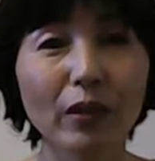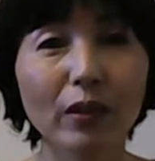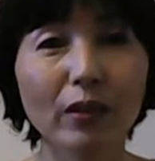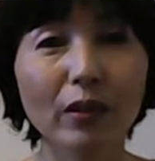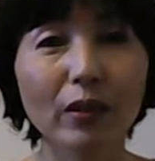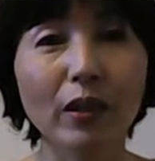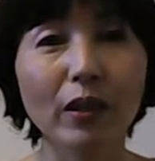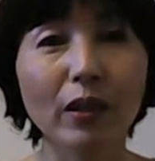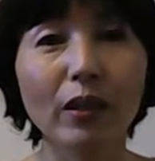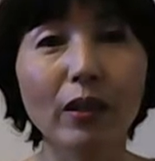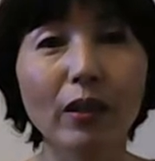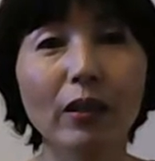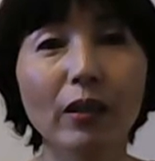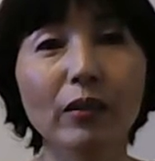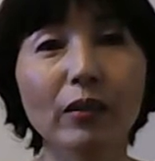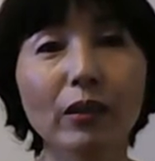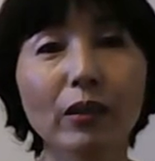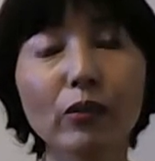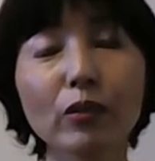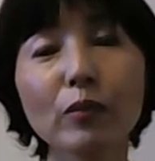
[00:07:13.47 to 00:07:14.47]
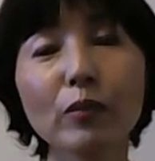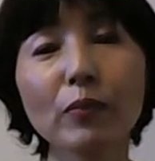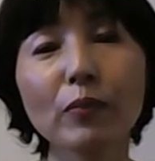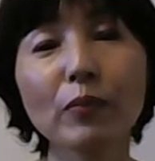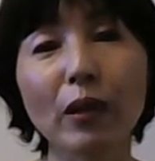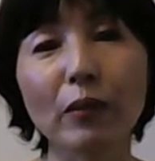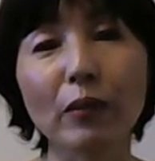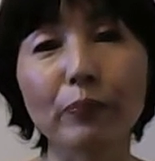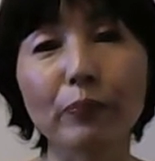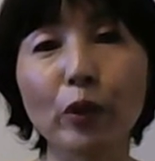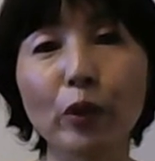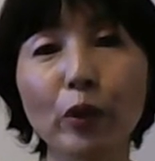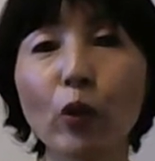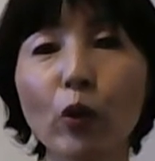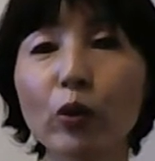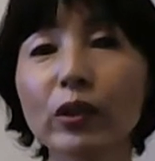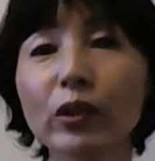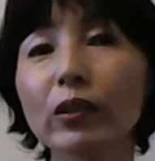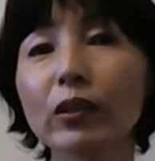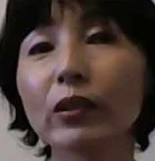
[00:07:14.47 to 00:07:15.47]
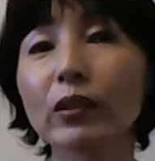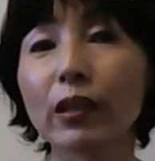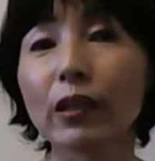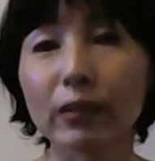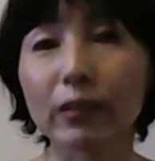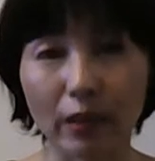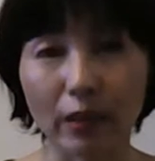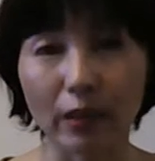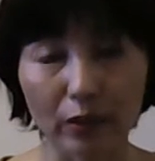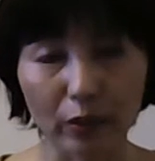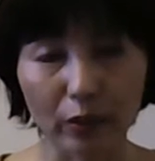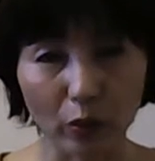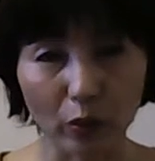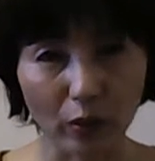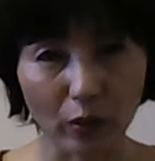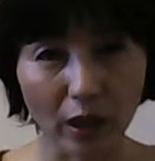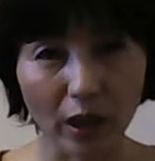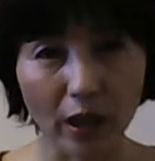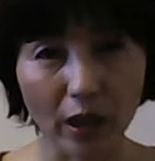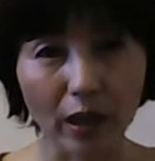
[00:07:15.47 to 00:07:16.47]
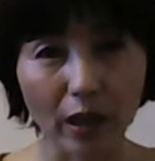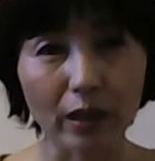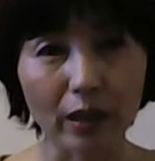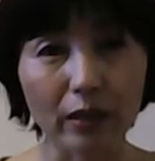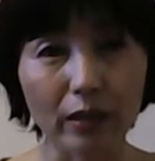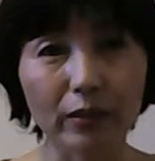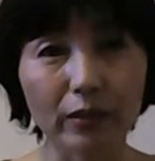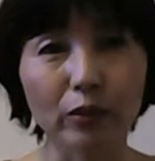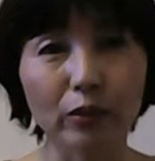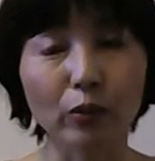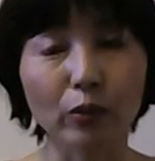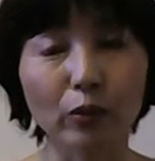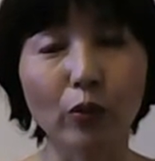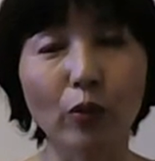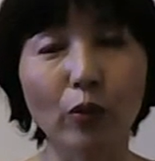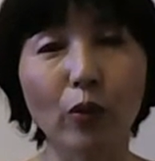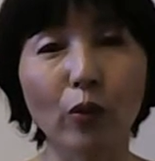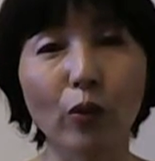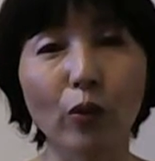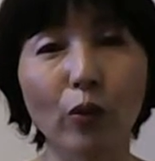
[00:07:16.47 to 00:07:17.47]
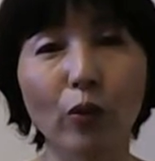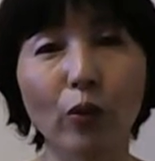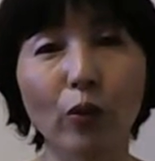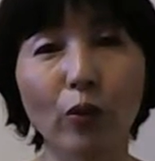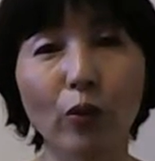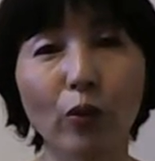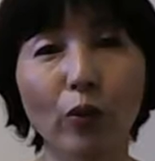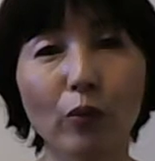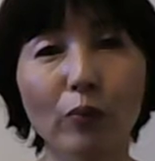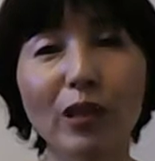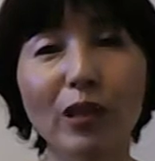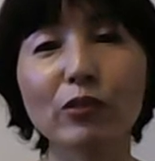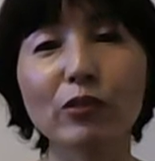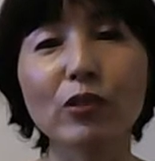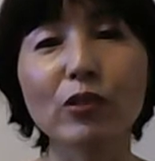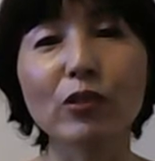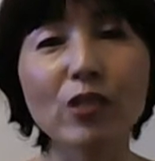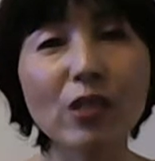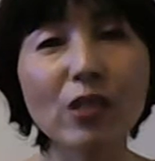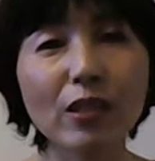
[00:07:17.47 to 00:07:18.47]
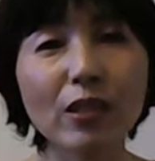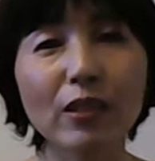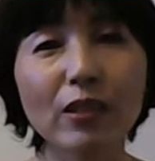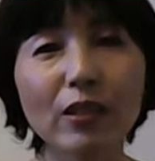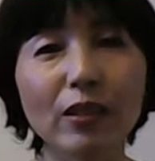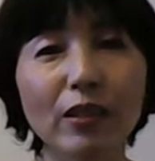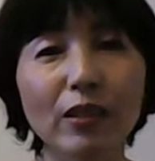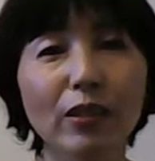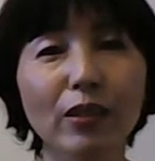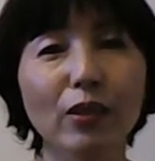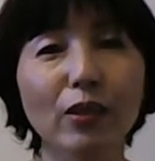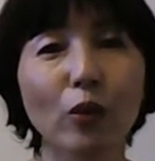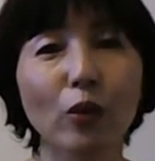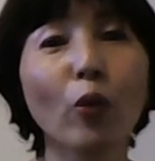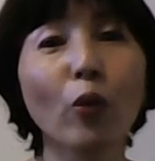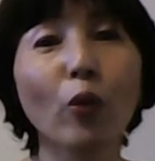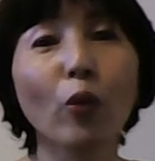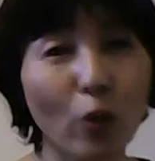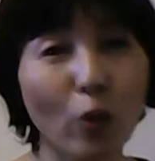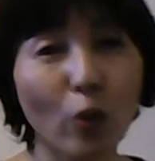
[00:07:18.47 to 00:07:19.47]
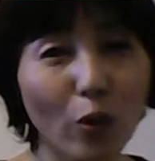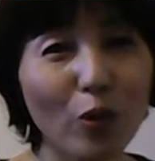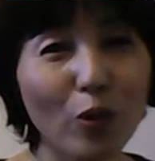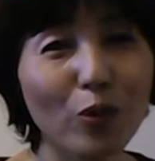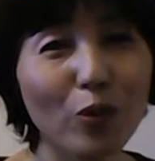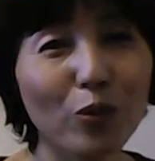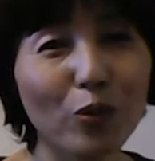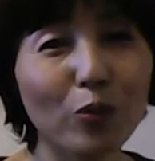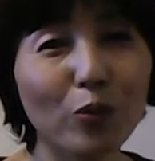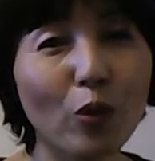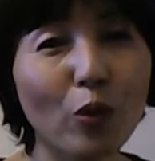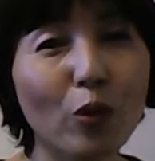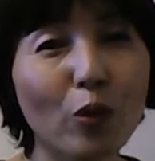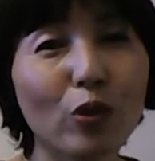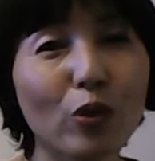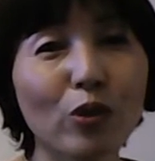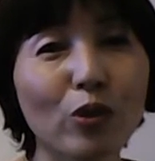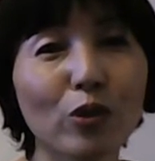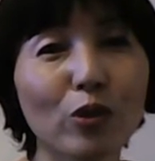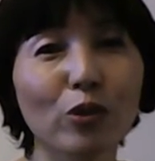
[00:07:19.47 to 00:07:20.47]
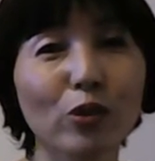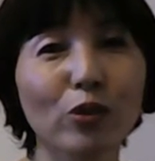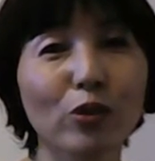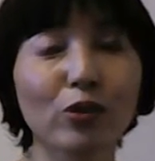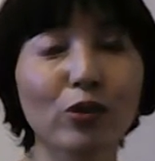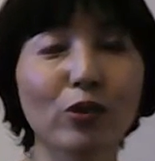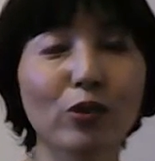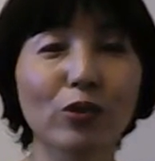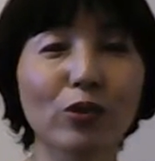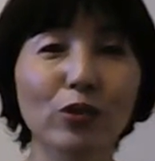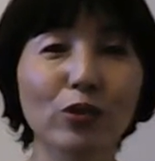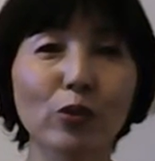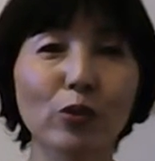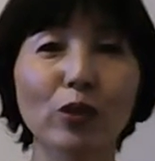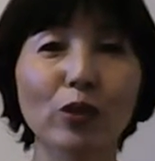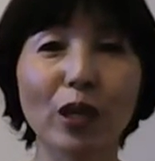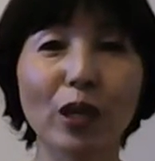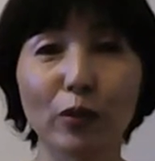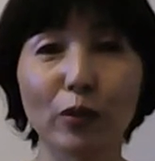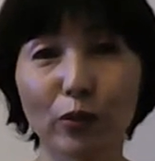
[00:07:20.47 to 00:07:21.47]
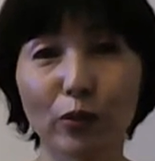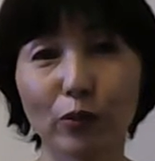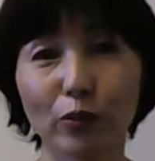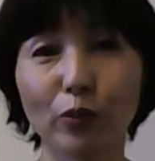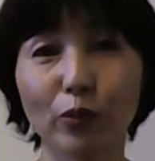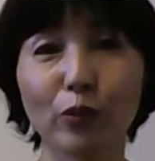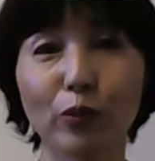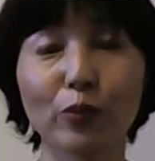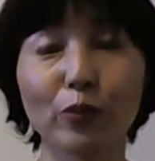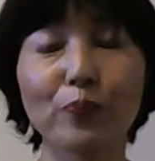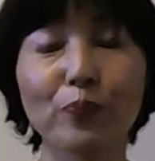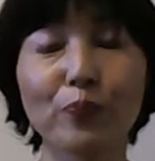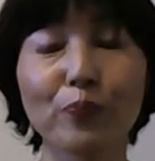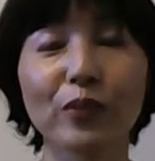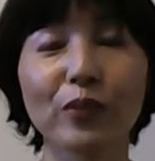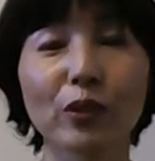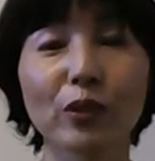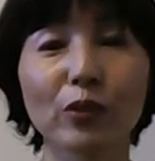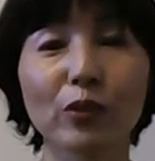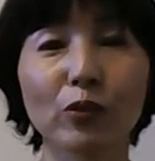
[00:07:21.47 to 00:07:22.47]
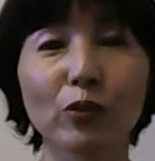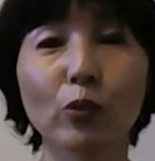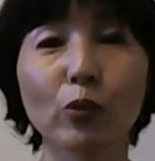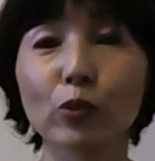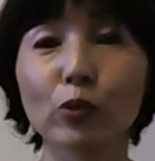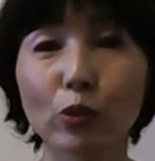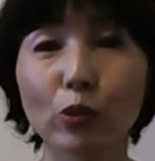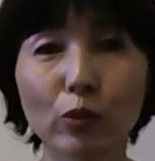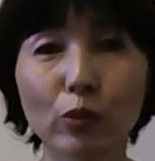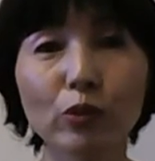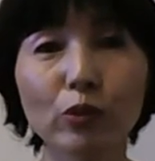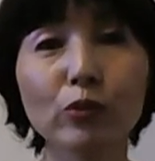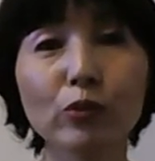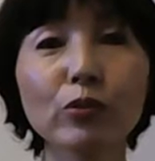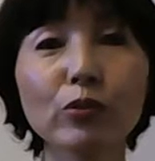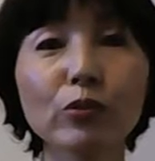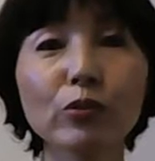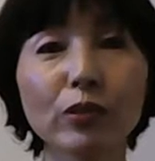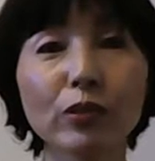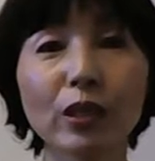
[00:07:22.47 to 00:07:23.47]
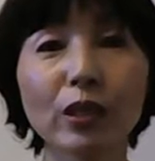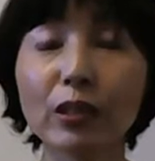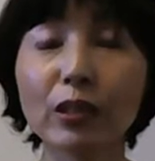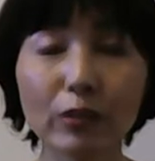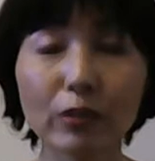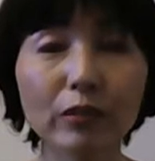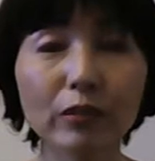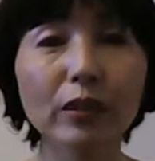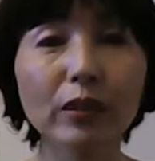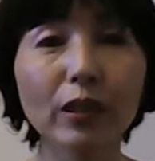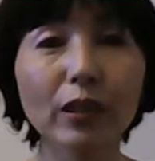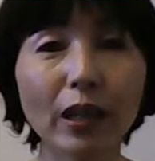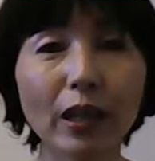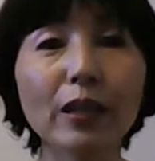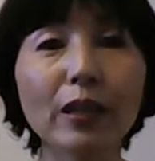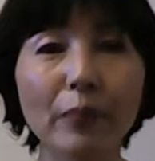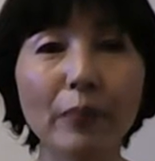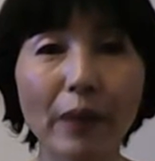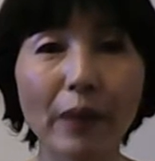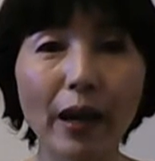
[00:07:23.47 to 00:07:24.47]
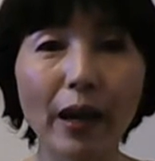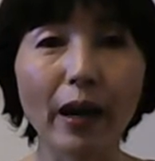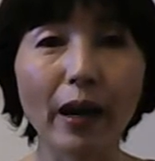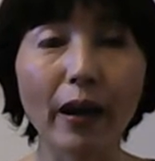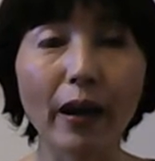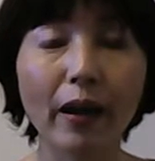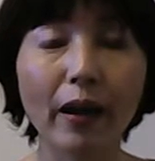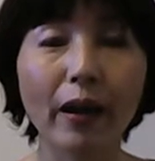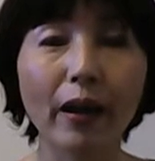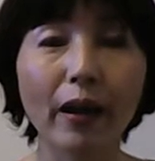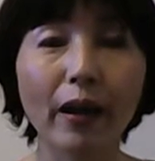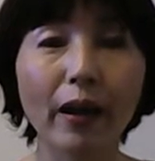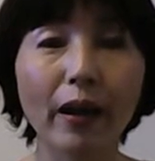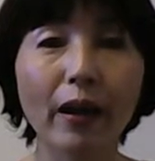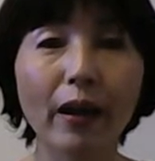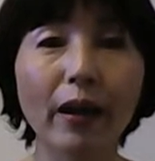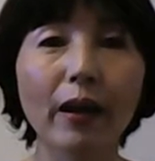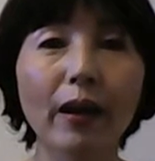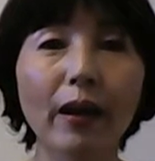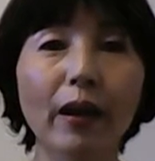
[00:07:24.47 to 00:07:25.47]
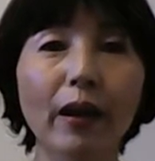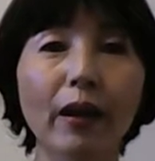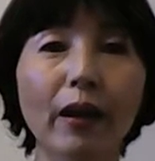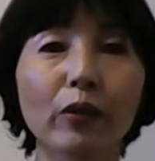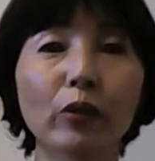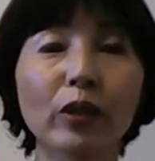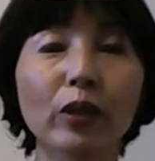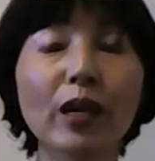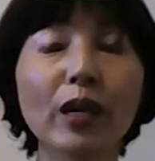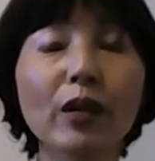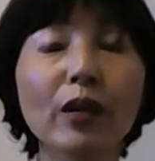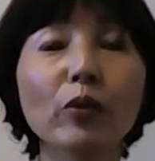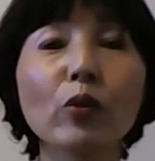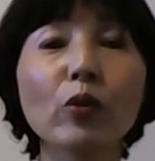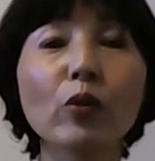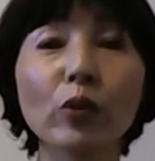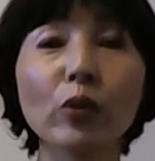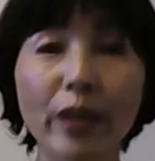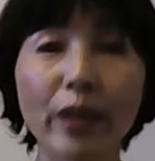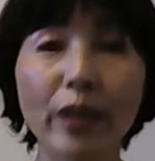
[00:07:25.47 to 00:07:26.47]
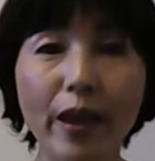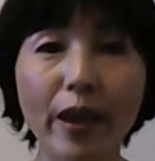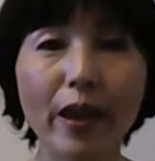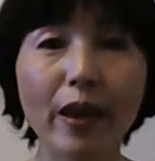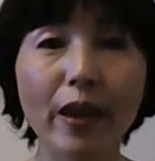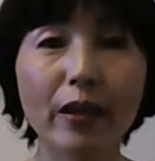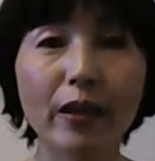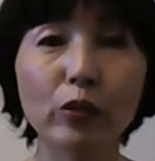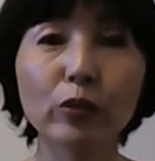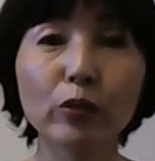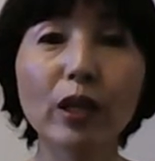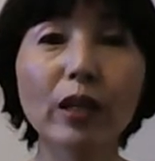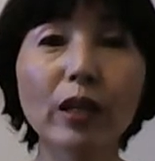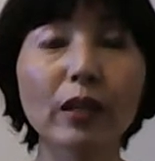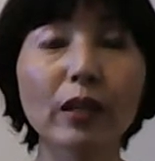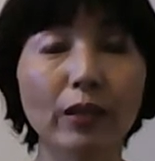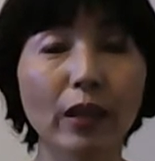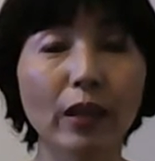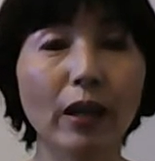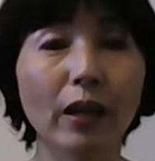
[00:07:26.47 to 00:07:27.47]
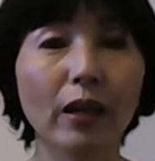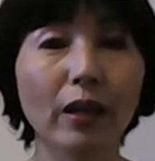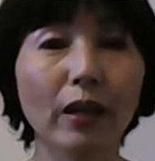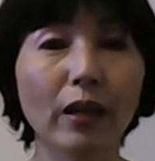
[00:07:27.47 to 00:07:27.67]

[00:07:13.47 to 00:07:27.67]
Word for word: で例えば病気だったりとかその貧しい老後を将来の想像をするできるんであればあの健康で豊かな